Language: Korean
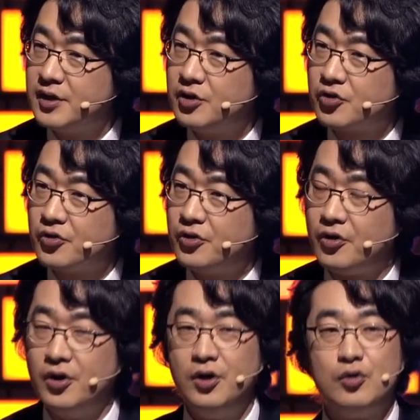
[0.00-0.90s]
얘기죠.
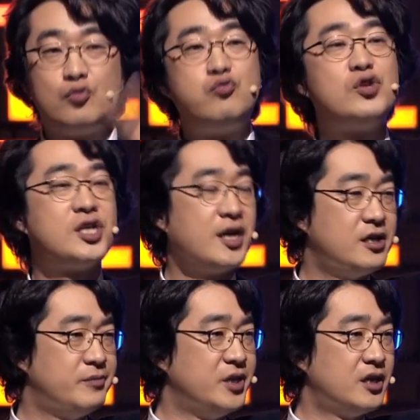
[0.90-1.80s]
두
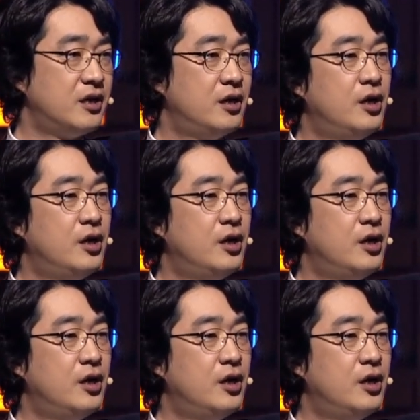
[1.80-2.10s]
시간입니다.